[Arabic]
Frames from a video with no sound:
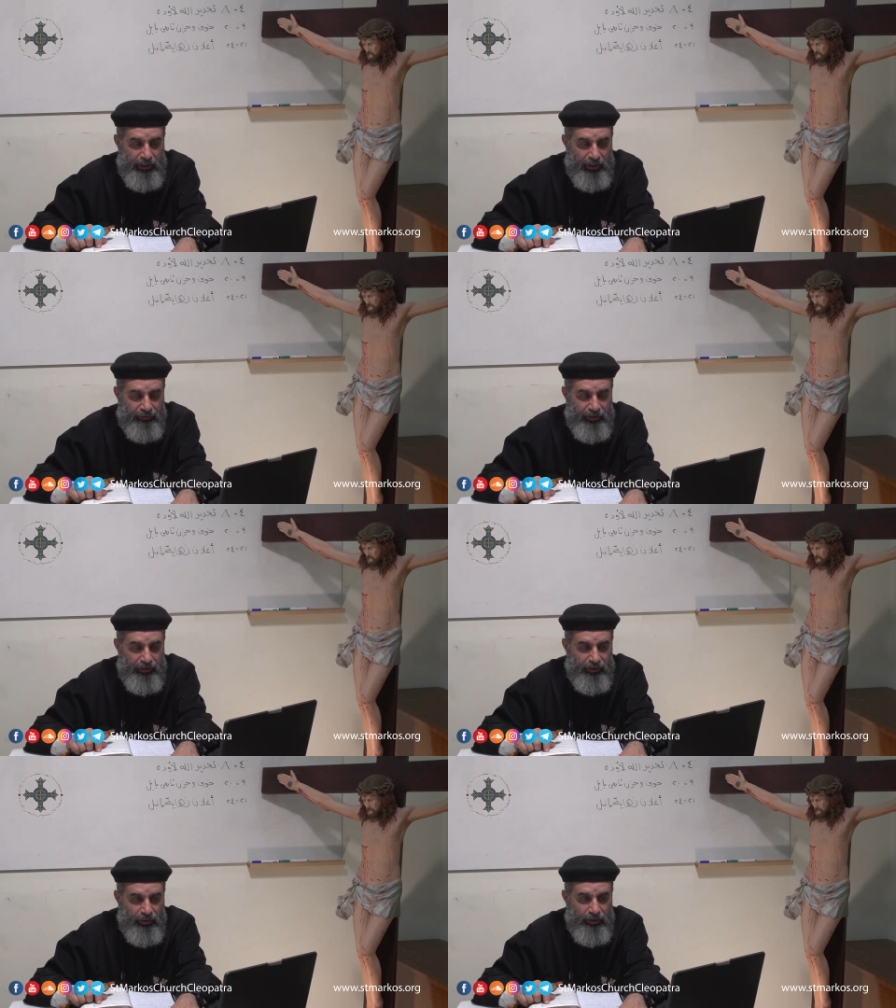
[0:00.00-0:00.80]
عارفين
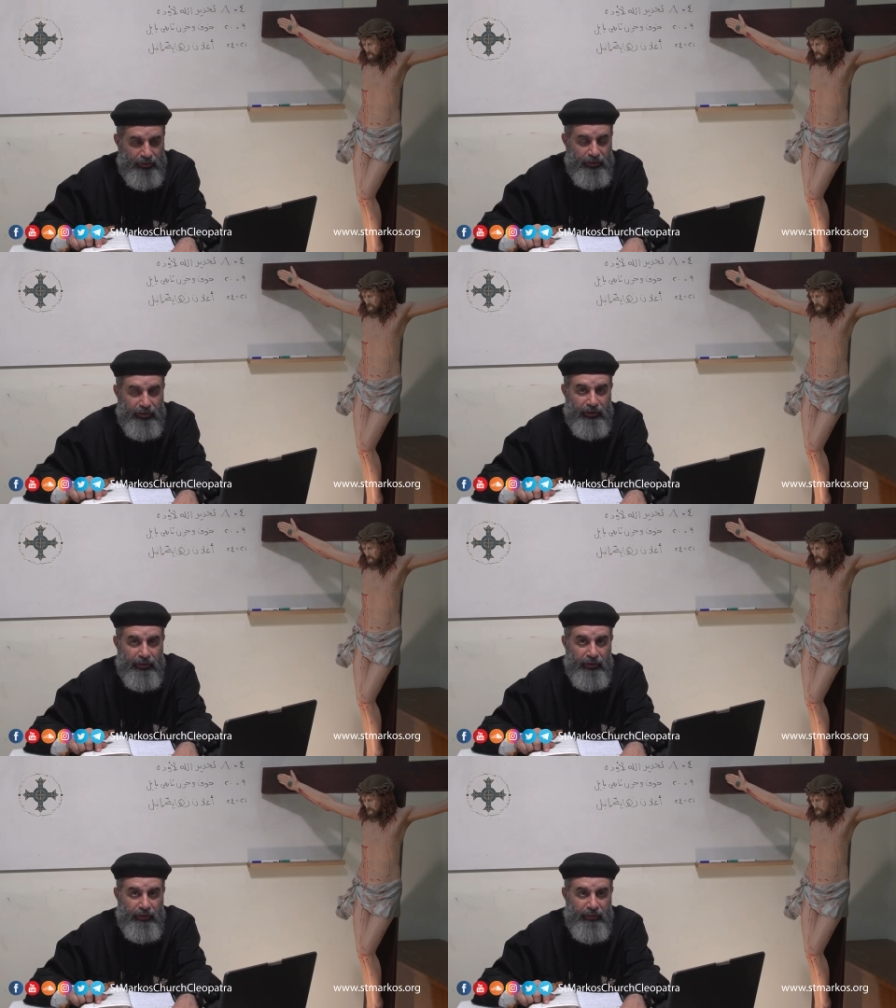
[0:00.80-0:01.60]
كده هو
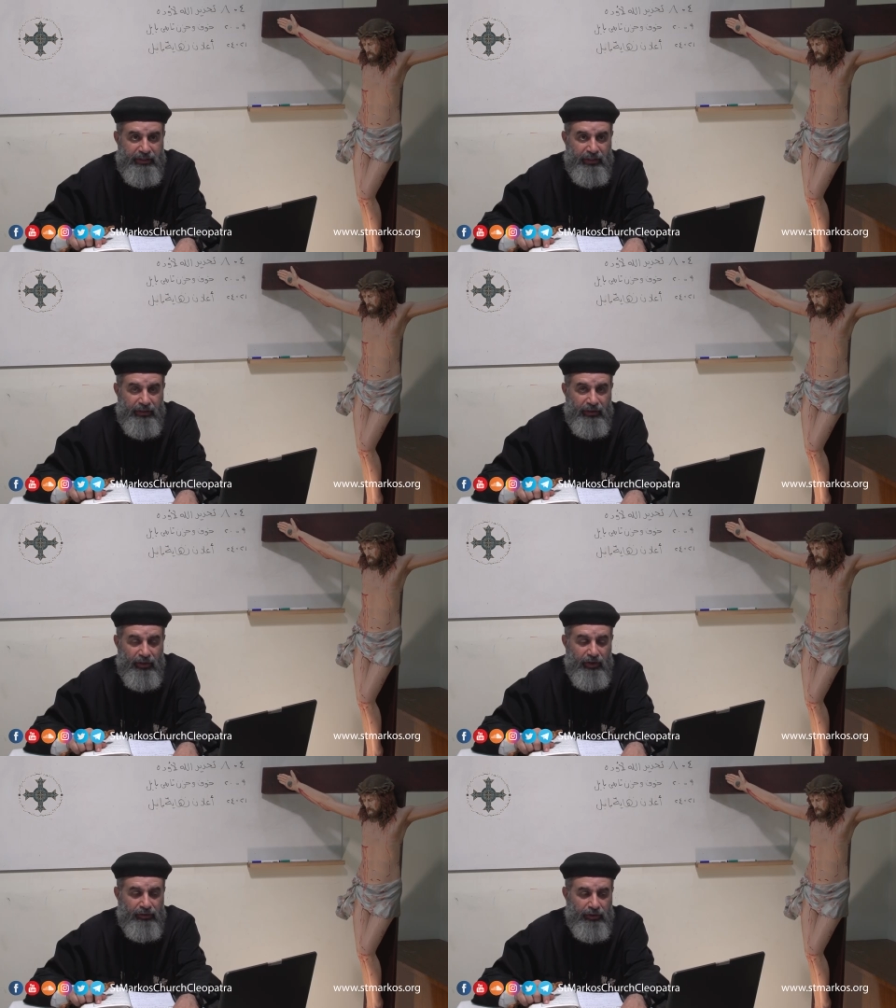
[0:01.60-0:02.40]
المثل
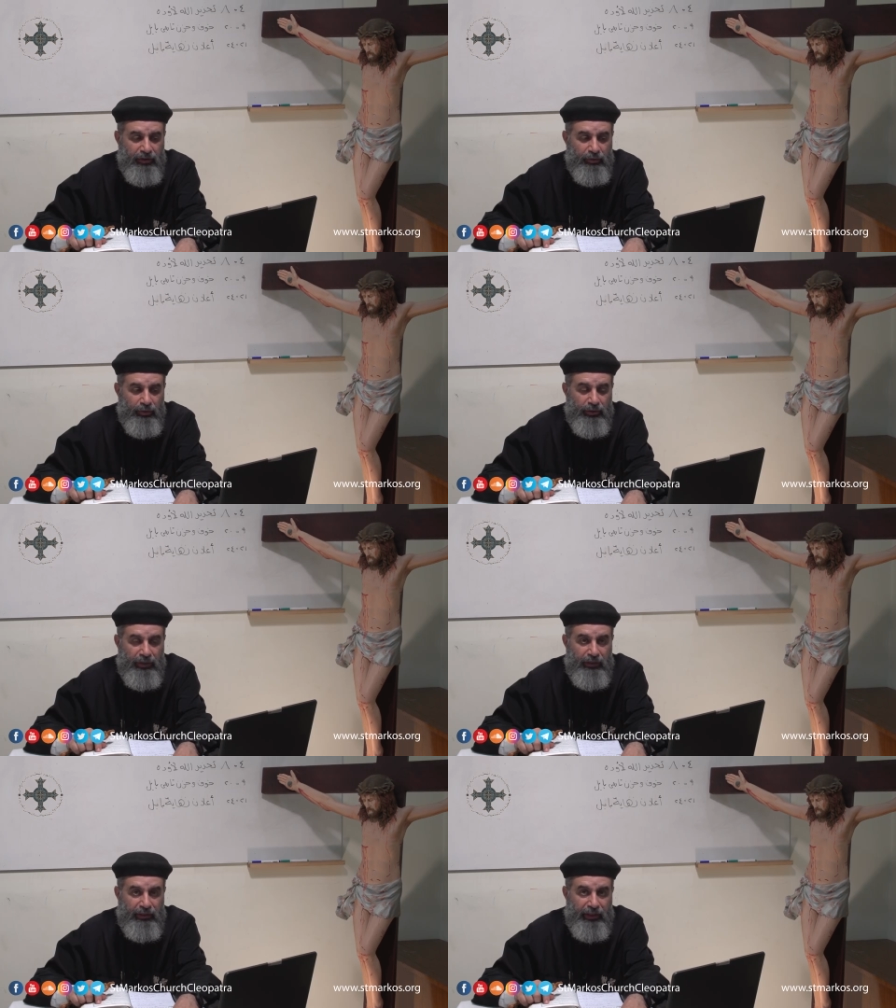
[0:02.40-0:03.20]
الخاطئ اللي يقول
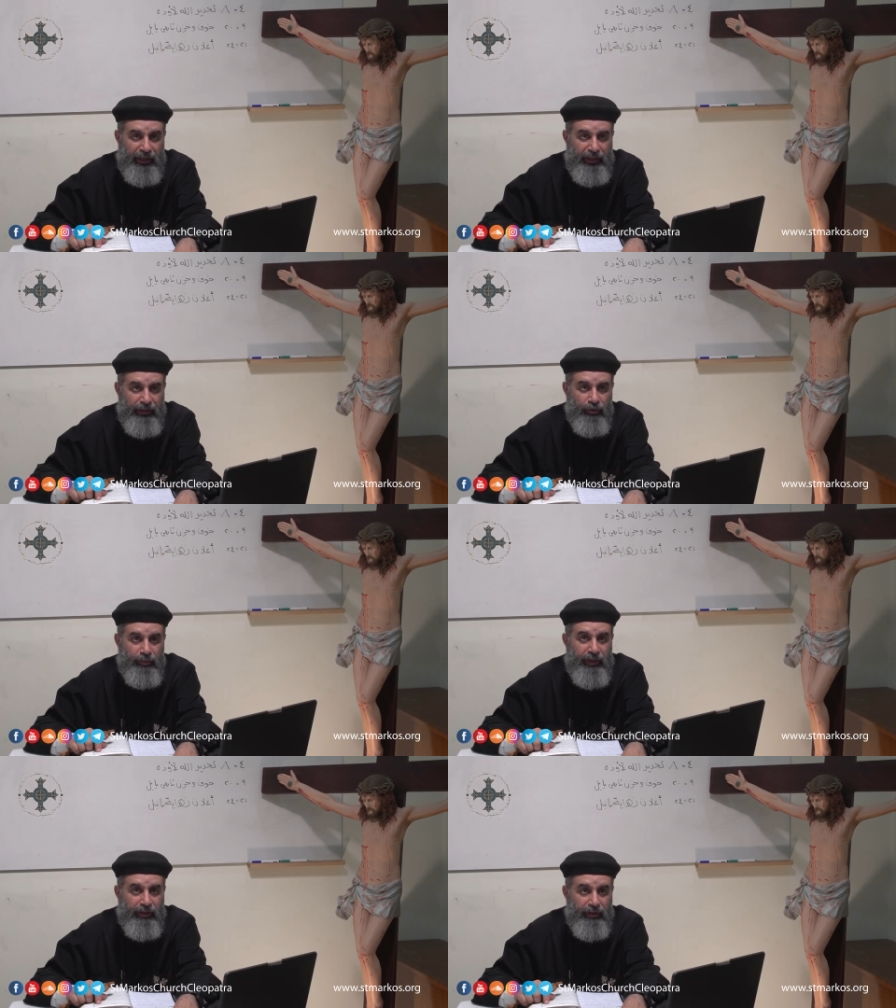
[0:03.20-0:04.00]
كده أن الغاية
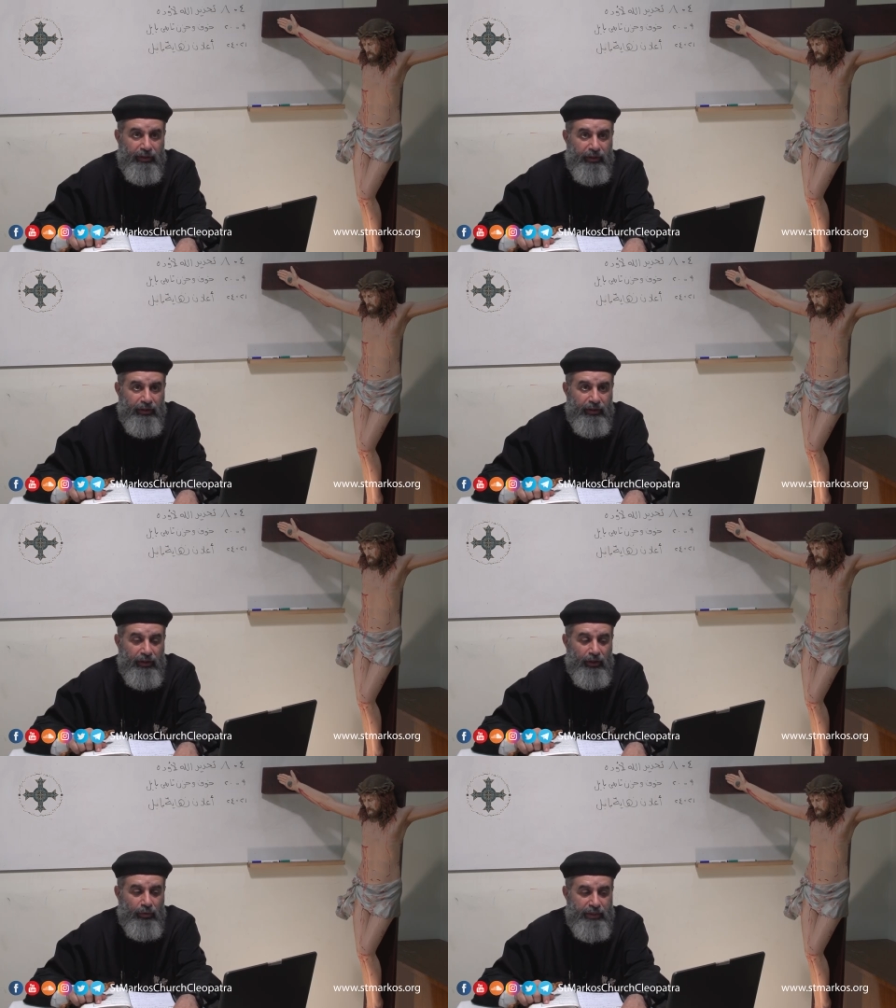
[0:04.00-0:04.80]
تبرر
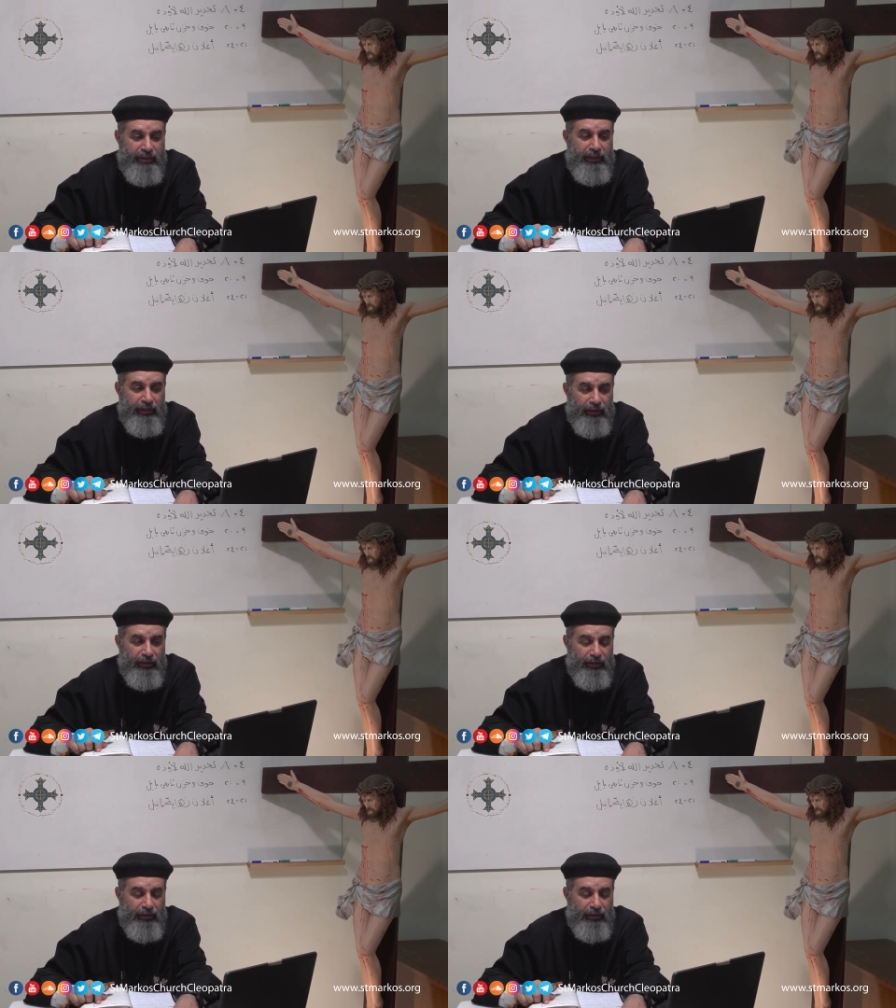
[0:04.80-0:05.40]
الوسيلة